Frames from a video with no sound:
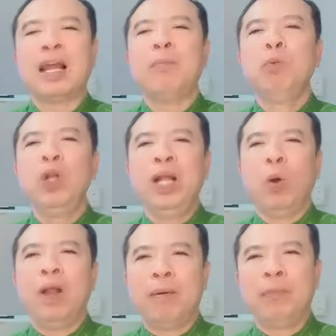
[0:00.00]
người ta muốn
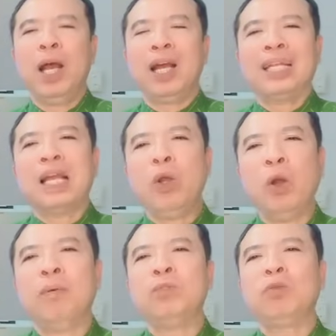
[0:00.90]
hiểu lầm người ta
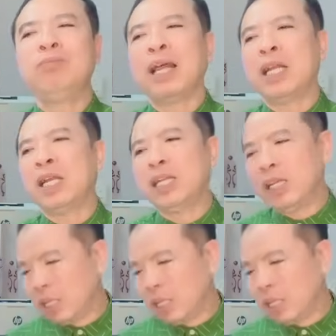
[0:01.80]
hiểu lầm chúng ta thì,